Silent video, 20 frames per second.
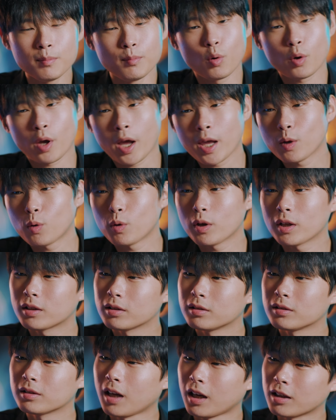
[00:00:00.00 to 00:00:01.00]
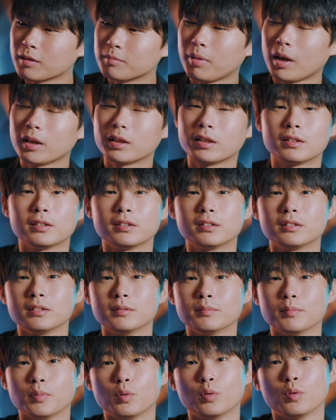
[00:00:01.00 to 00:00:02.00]
뭐 캐논이든 다른
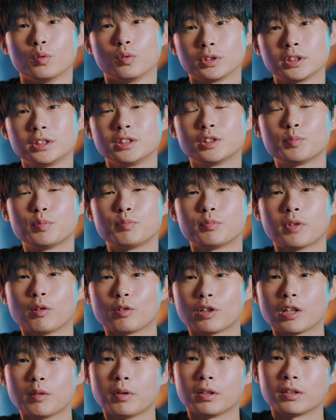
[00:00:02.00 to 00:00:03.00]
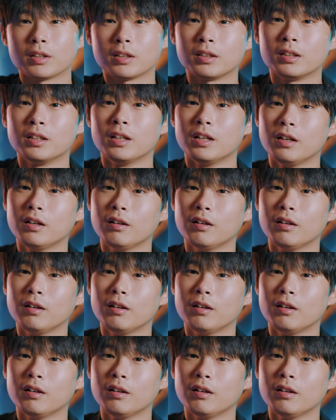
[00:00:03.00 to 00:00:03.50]
바디든 뭐 신제품 나올 때마다